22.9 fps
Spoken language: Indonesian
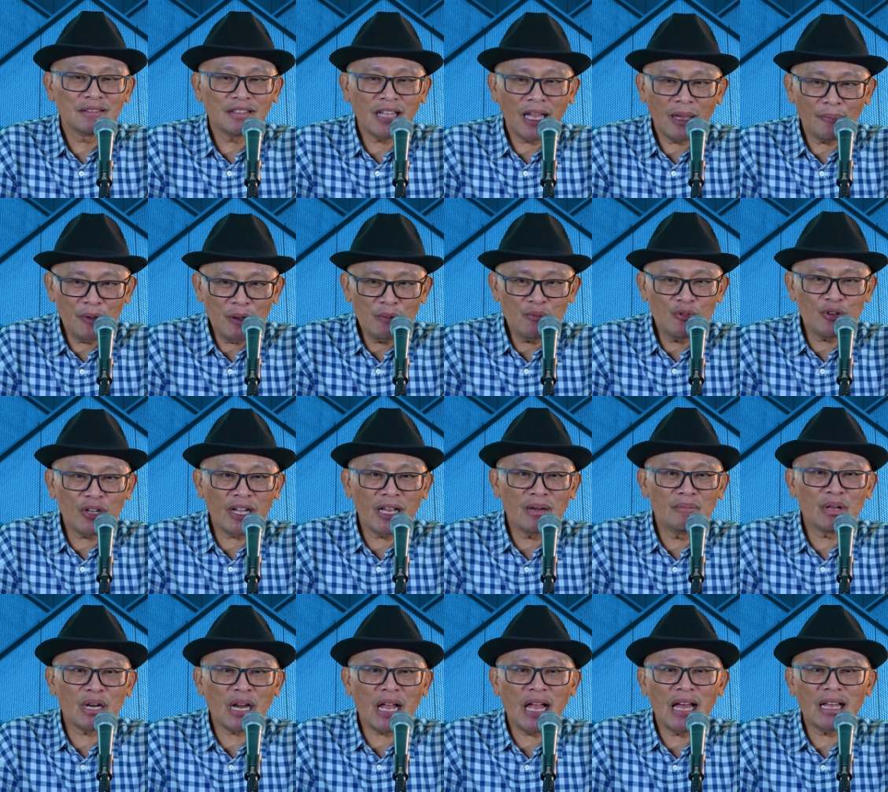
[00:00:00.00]
Tapi
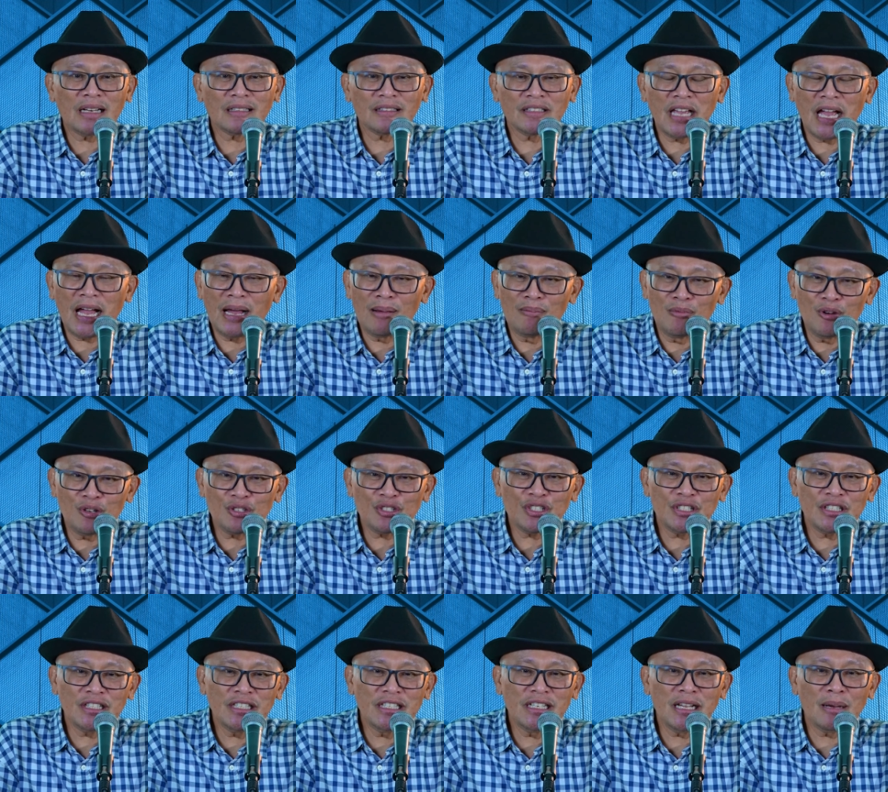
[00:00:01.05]
bukan berarti
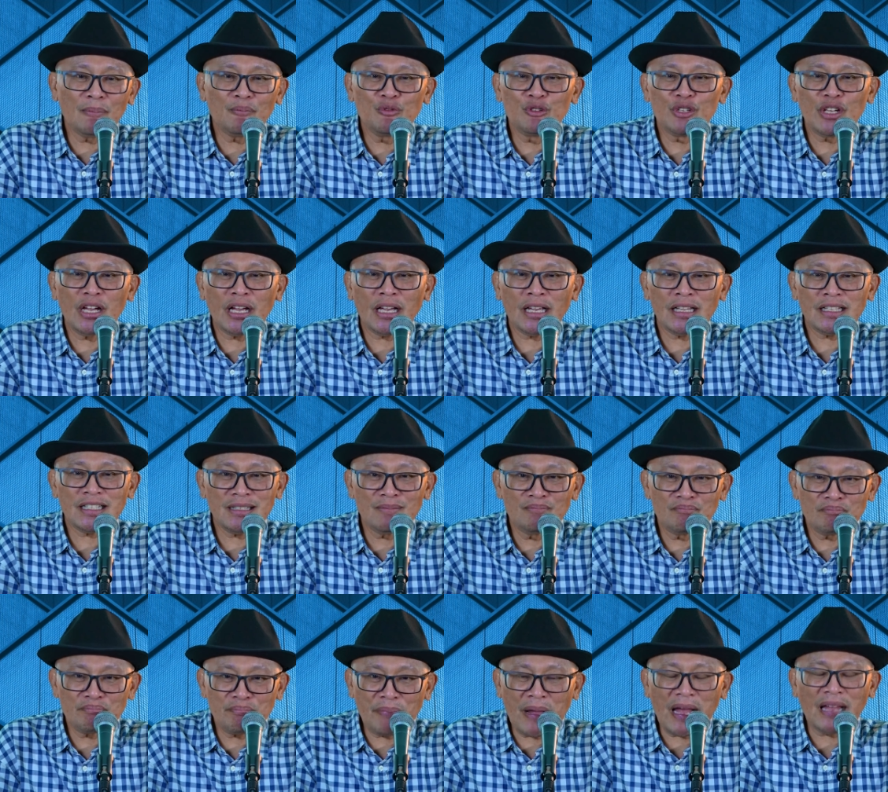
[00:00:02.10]
Amos tidak punya
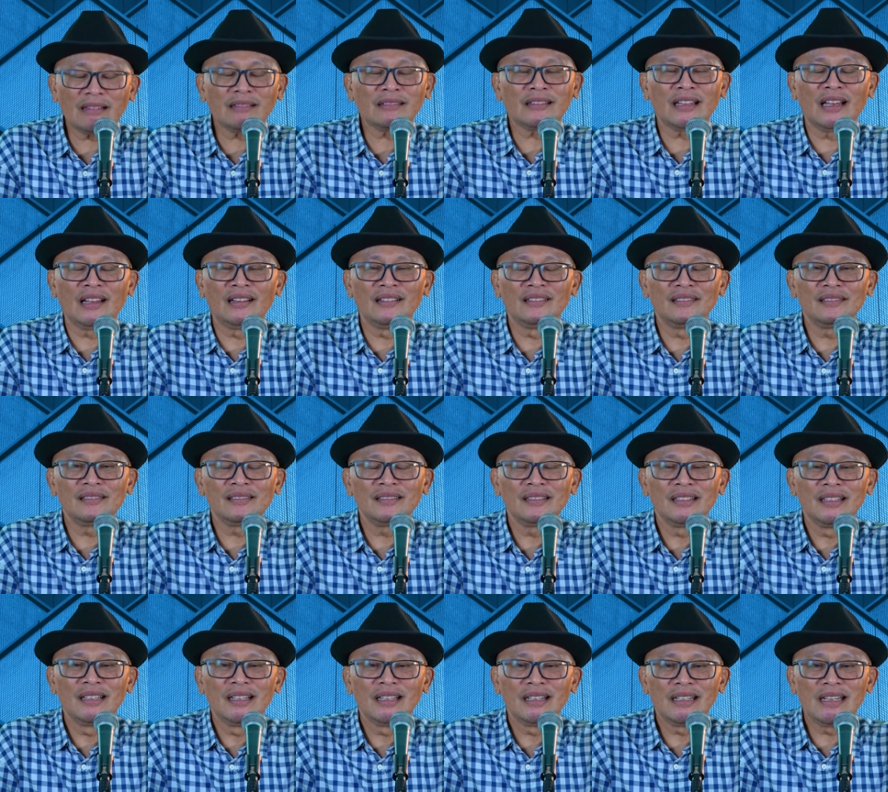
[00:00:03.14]
kesempatan
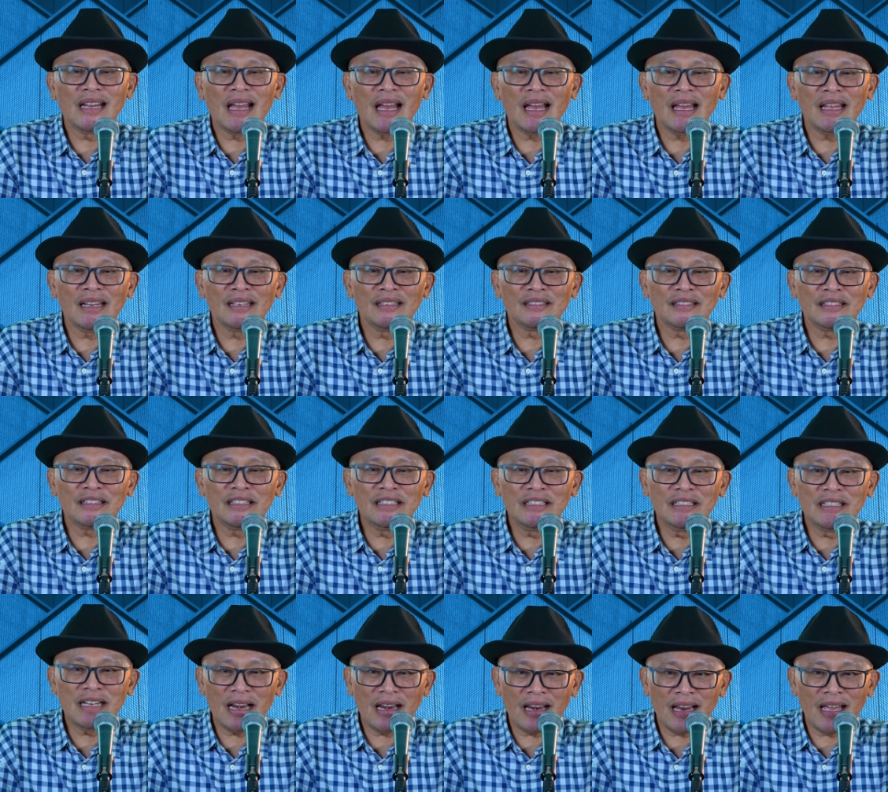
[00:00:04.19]
dan
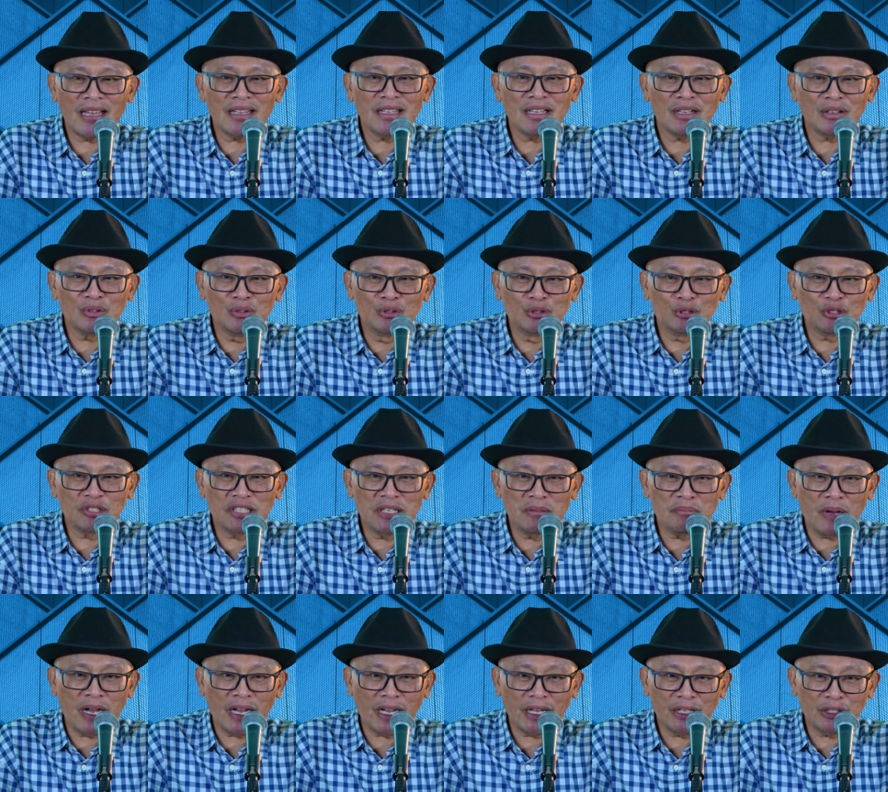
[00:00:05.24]
tidak layak untuk
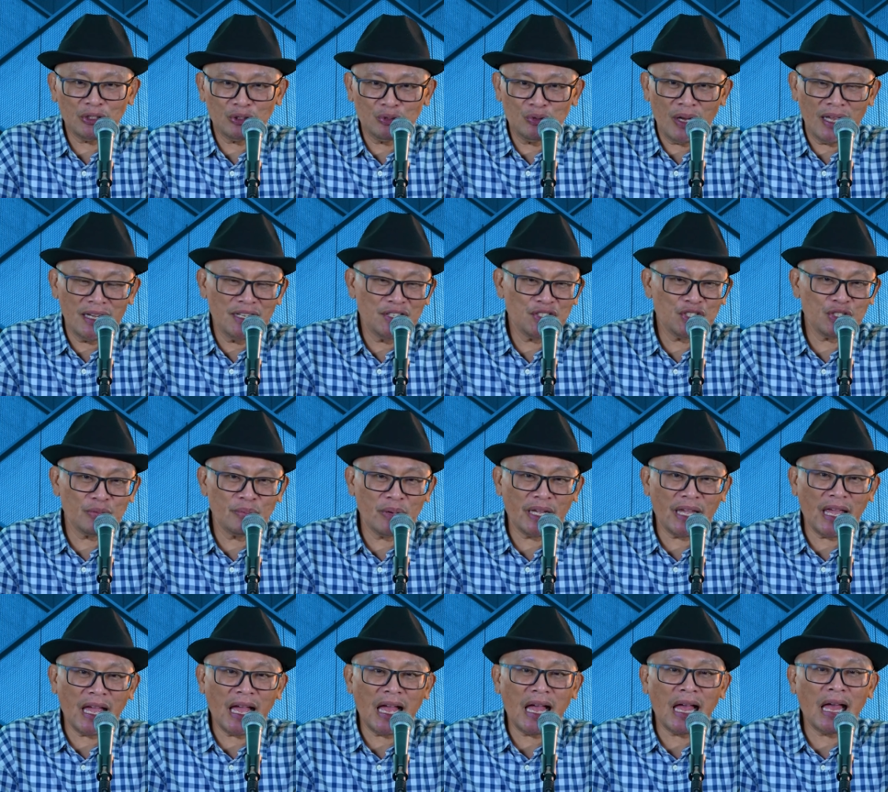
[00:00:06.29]
dipakai Tuhan
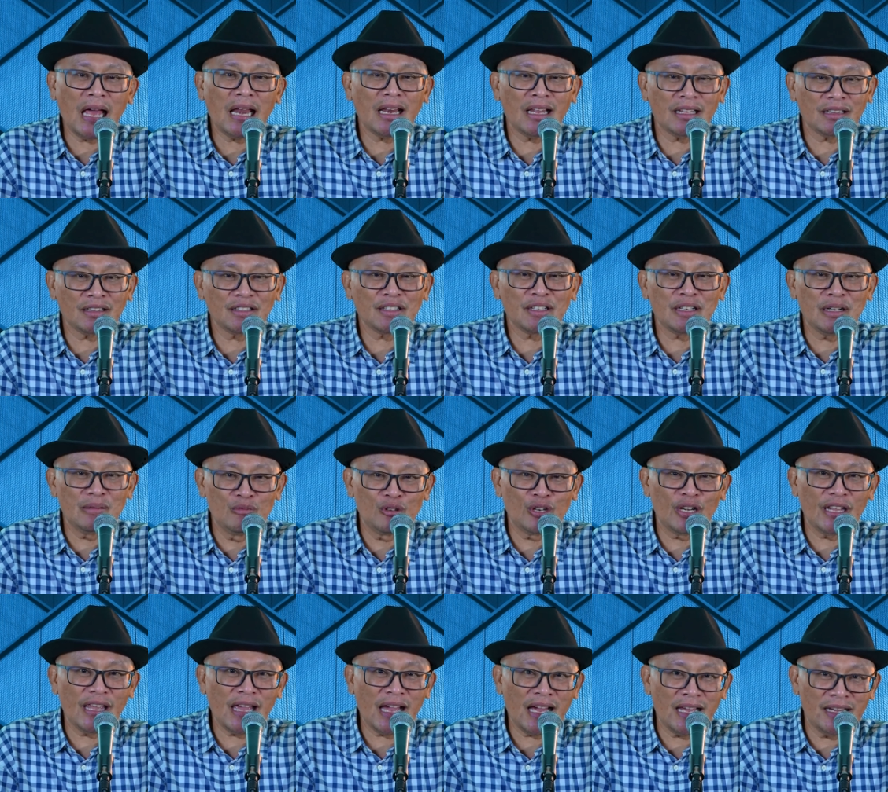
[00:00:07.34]
sebagai alat
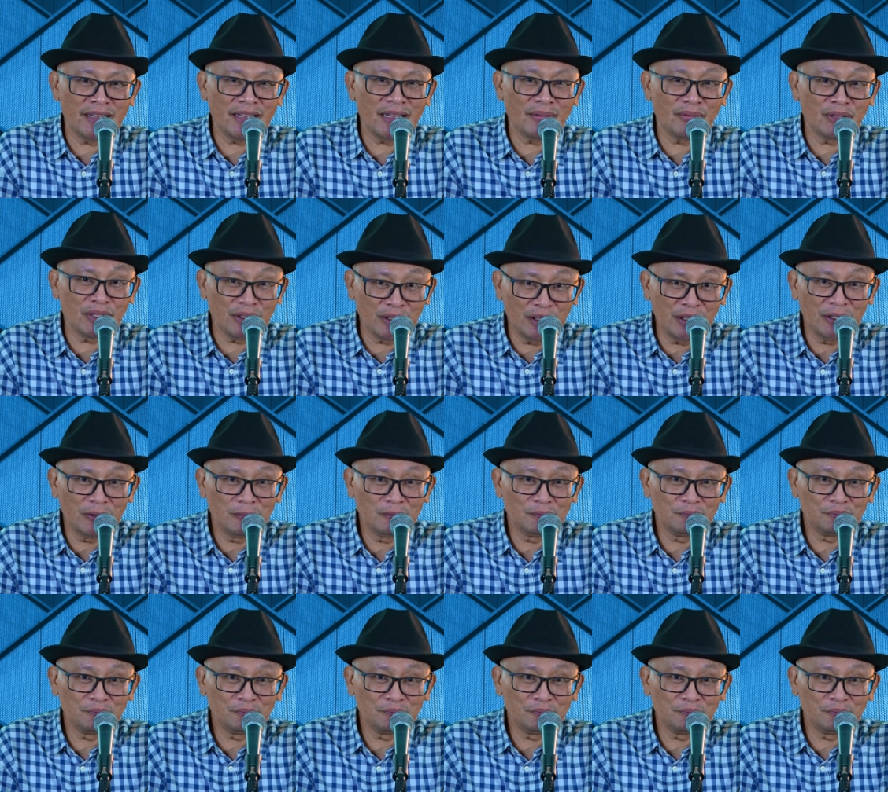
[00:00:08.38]
kemuliaannya, betul?